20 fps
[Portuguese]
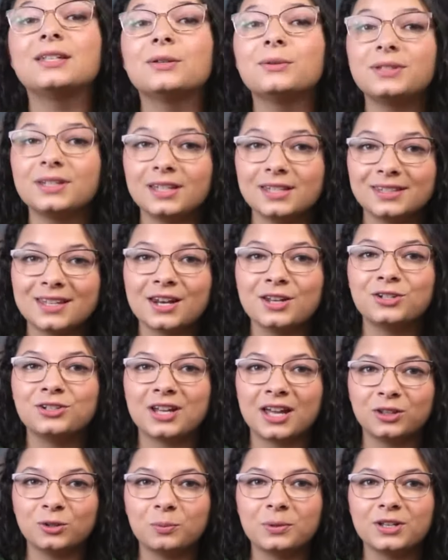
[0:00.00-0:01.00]
Então, se quiser ir
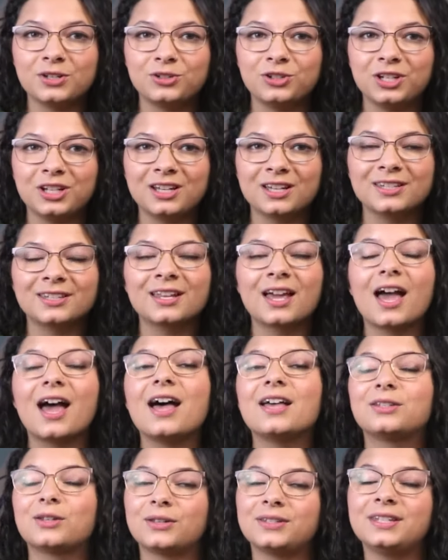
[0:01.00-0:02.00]
direto para as dicas,
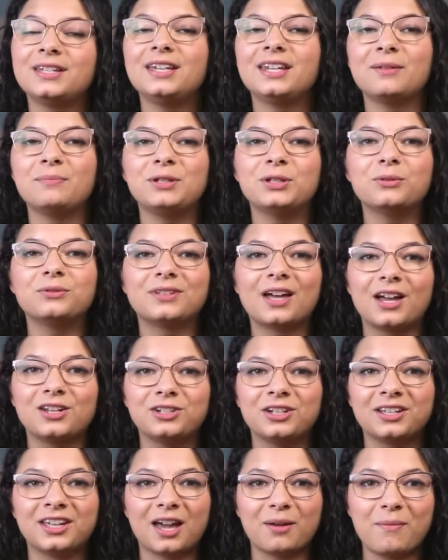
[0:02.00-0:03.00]
é só seguir a
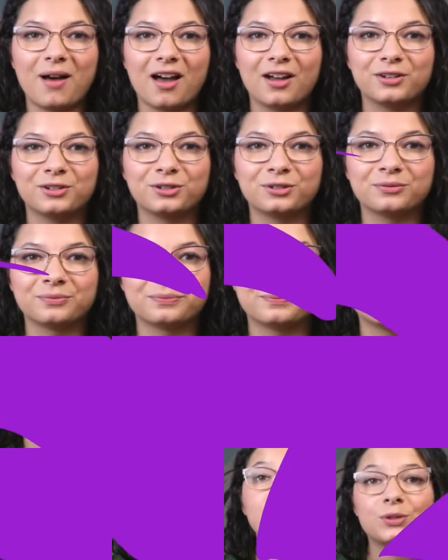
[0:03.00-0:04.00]
minutagem aqui abaixo.
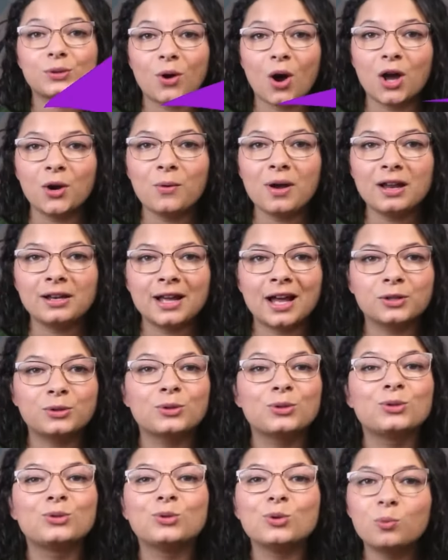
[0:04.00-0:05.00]
O score é um
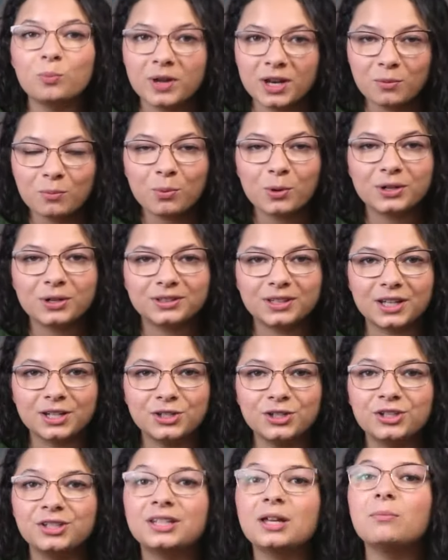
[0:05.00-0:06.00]
aliado super
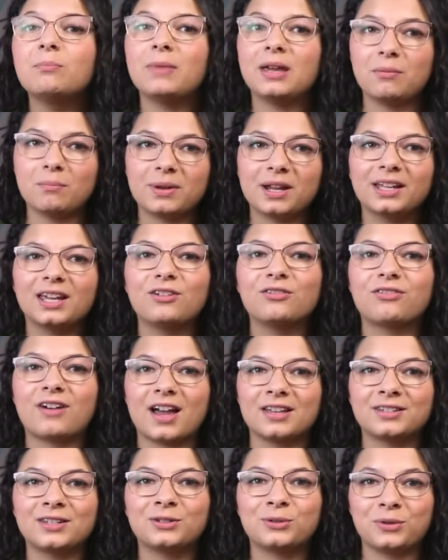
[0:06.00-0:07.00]
importante também para quem
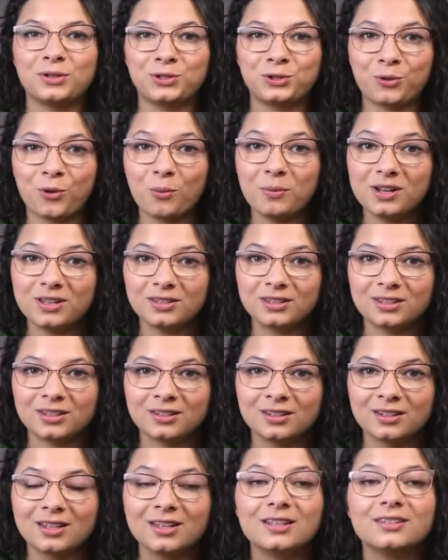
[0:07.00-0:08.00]
faz ações de cobrança,
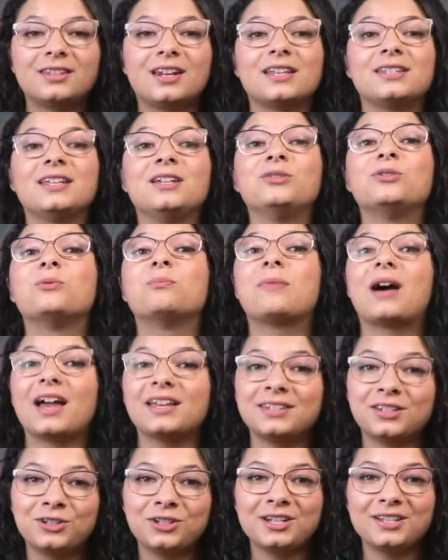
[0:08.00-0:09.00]
trazendo
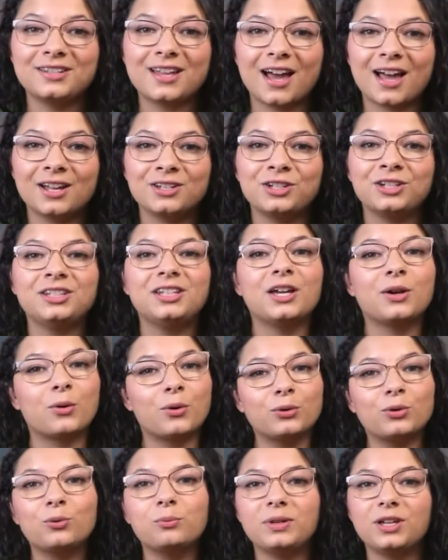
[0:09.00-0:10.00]
mais agilidade e
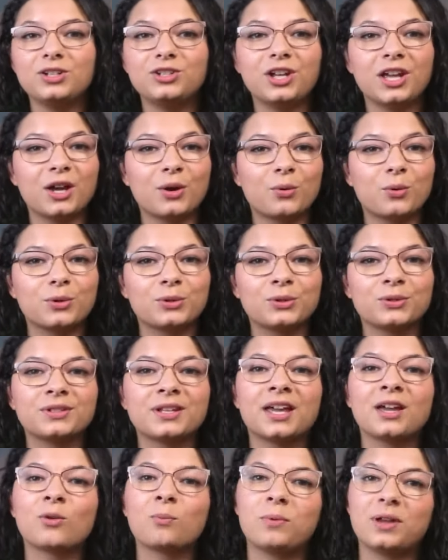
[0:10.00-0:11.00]
economia de recursos na
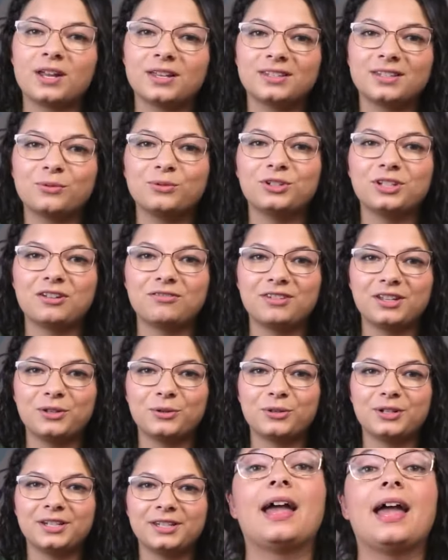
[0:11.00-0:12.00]
recuperação de
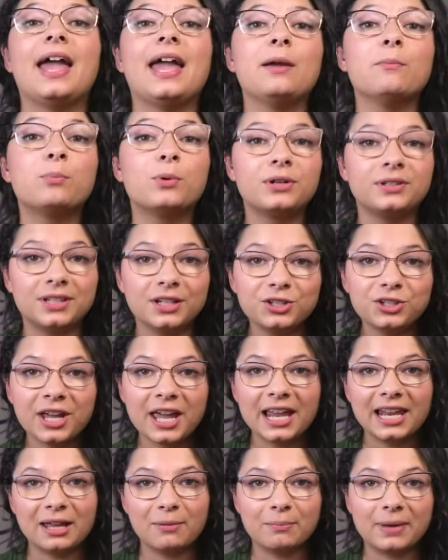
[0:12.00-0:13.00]
devedores. É importante
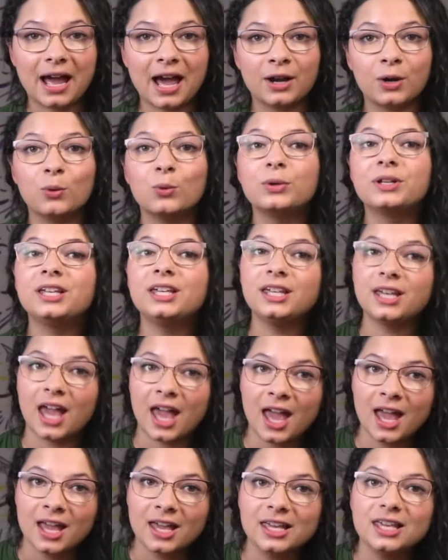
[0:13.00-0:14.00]
relembrar o que
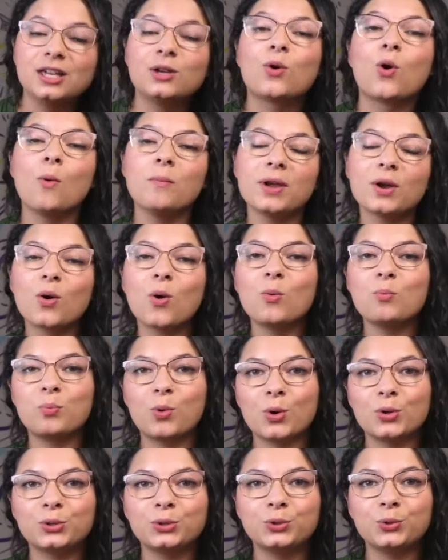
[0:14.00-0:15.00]
é e como é
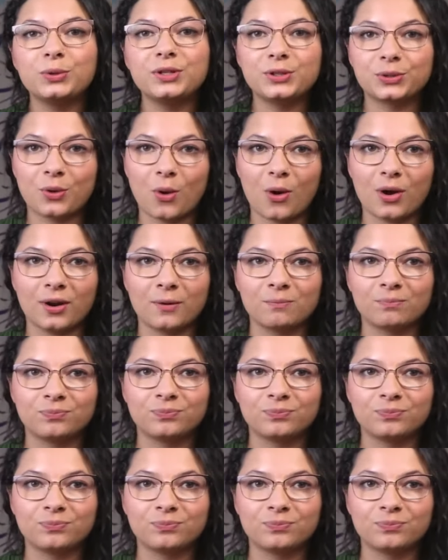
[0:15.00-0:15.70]
composto um score.